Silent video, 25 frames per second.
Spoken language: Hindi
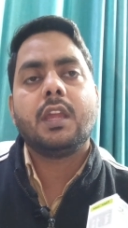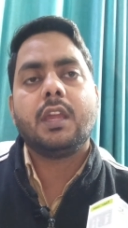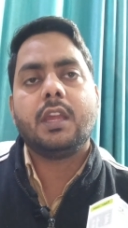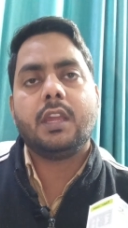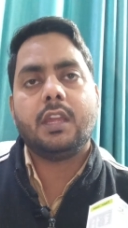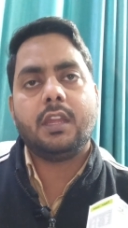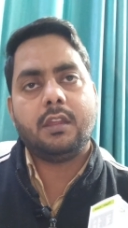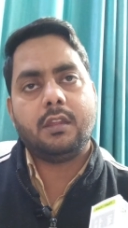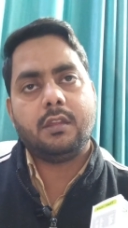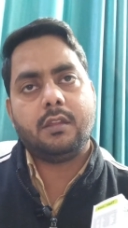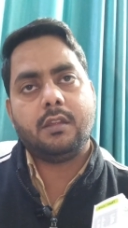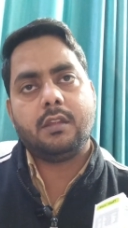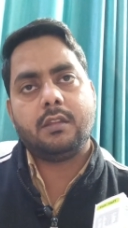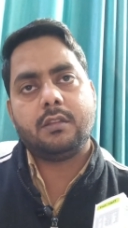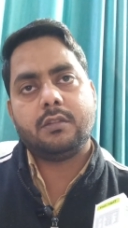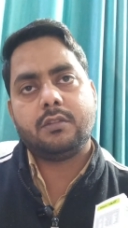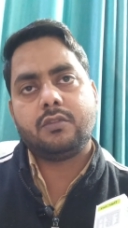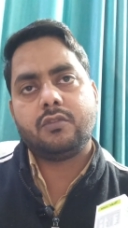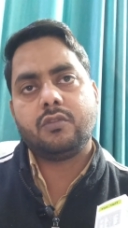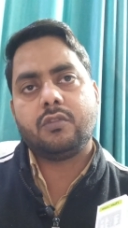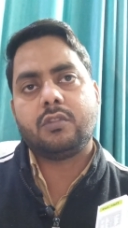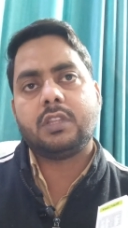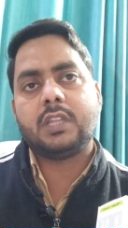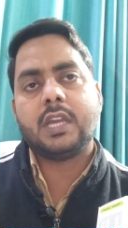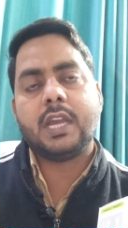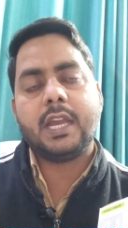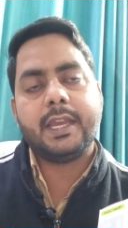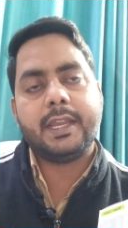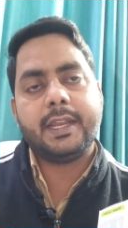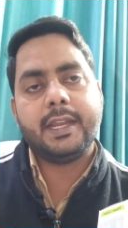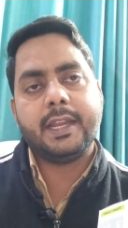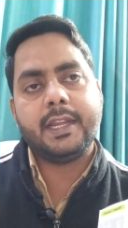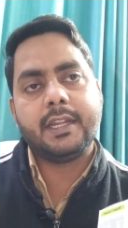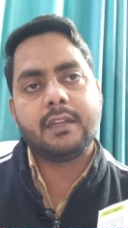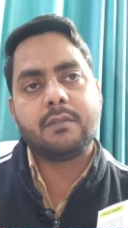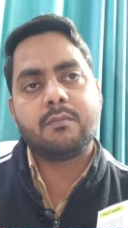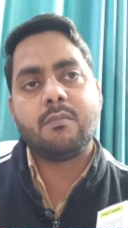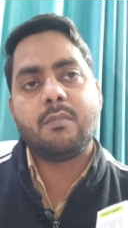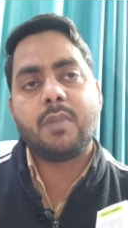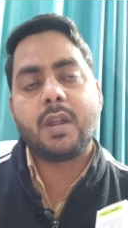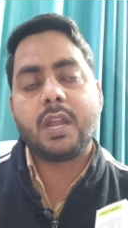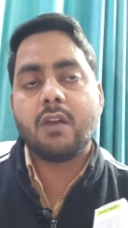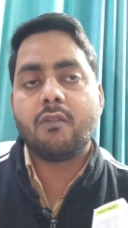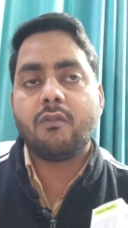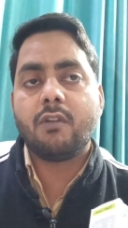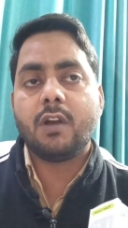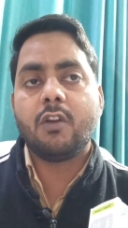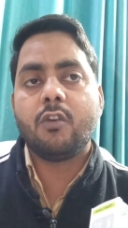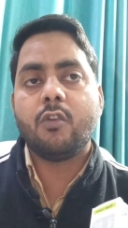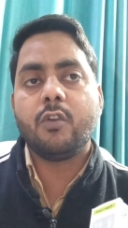जो थायराइड बढ़ा
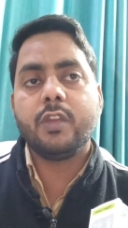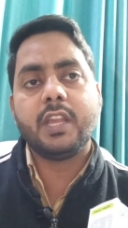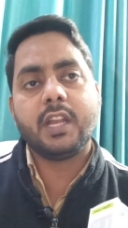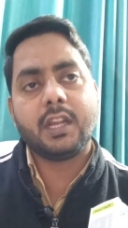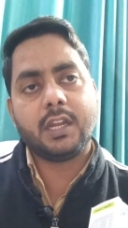हुआ हो